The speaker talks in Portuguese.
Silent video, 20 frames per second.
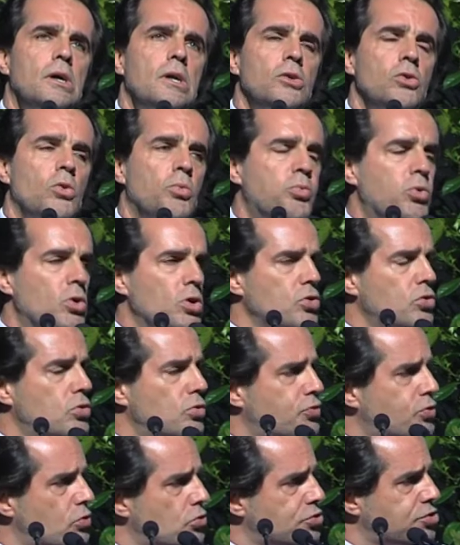no Porto
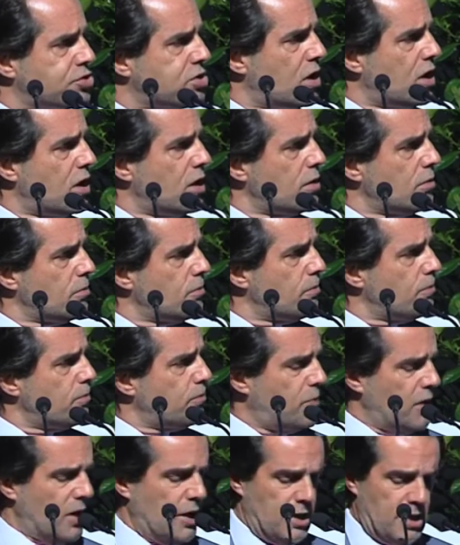do Funchal
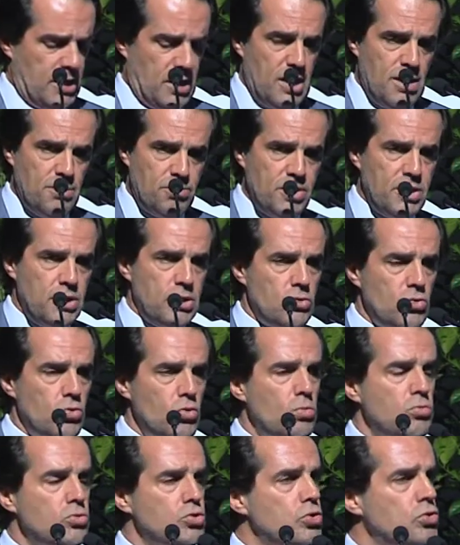para abrir
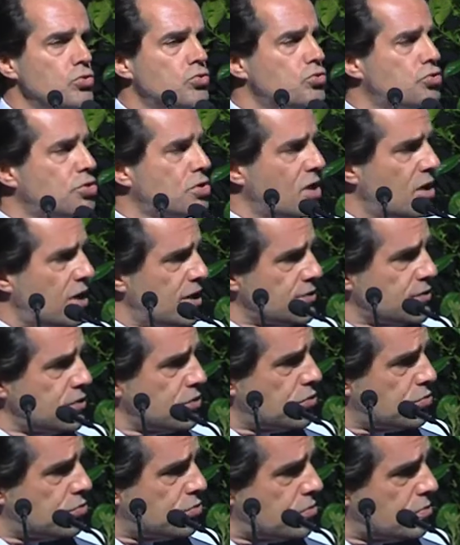o Museu dos
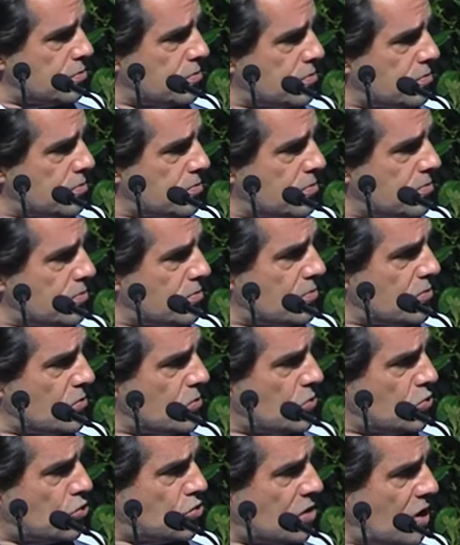Clássicos
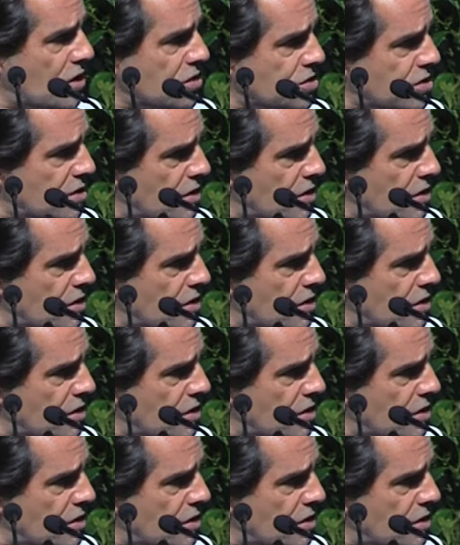nos carros